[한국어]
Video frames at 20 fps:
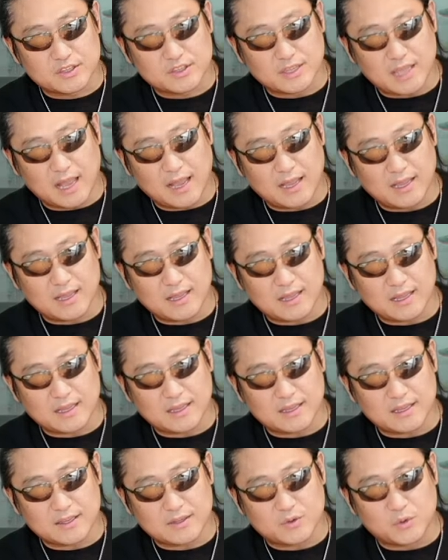딱
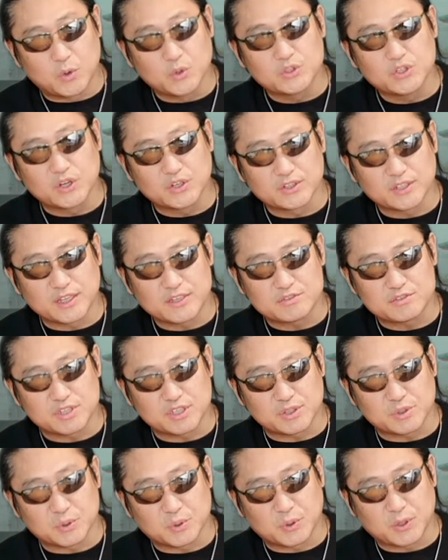고정될 수
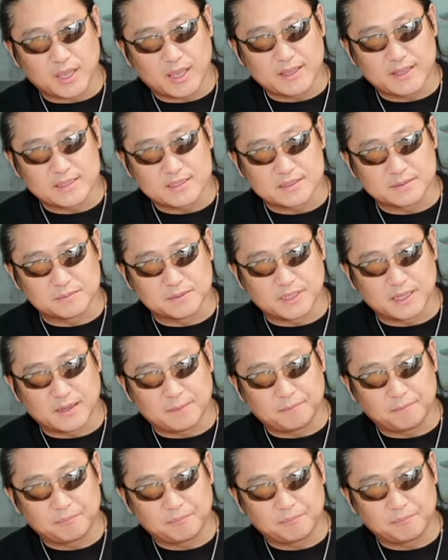있도록 해놨습니다.